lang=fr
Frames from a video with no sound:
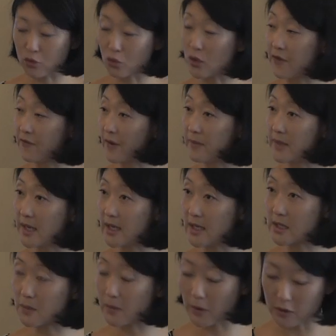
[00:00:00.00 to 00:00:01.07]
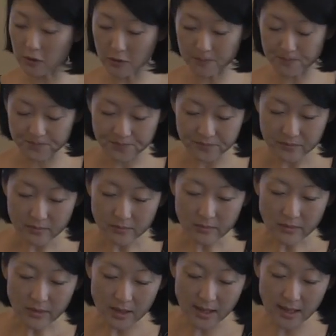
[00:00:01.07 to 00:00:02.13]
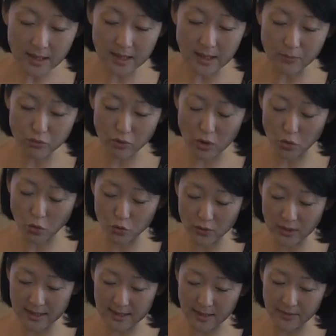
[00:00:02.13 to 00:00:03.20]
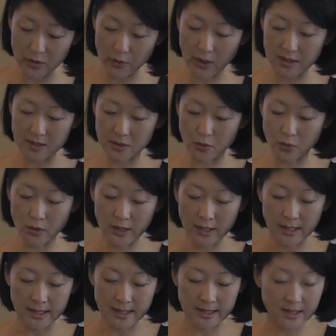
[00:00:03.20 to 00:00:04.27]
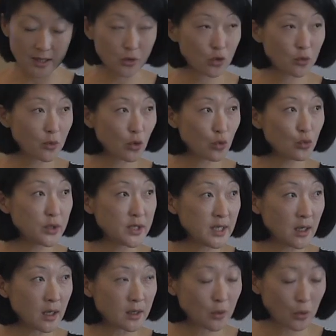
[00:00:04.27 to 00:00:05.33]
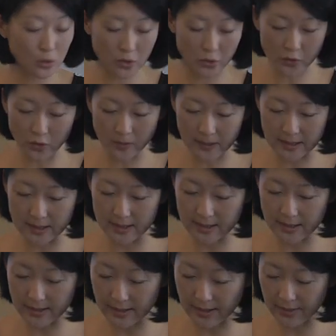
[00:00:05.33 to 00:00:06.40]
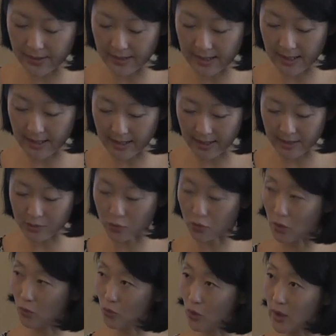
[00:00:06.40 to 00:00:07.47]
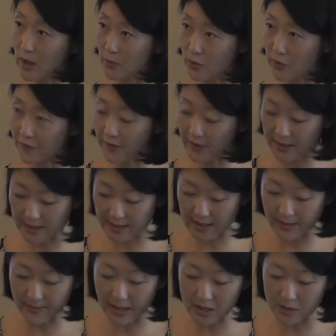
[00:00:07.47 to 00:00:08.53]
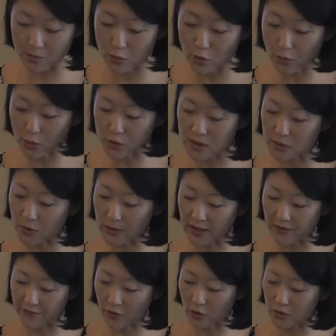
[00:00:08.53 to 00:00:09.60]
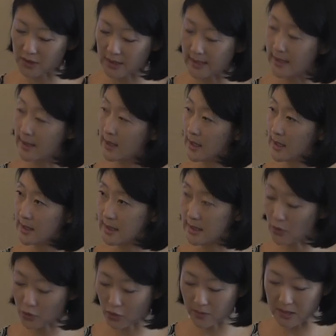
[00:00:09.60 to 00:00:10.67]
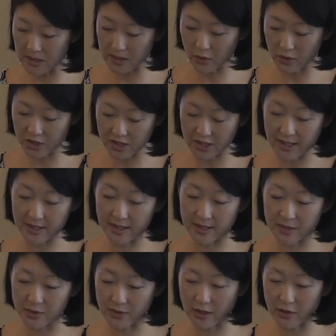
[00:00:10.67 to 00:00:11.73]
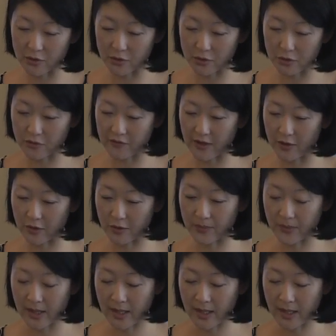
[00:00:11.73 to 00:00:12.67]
autour des familles à l'export. Quatrième point, conduire les améliorations des instruments utiles aux entreprises euh, et à la création d'emplois. Et puis enfin, quatrième axe, mieux positionner la France et ces entreprises dans les chaînes internationales de, valeur.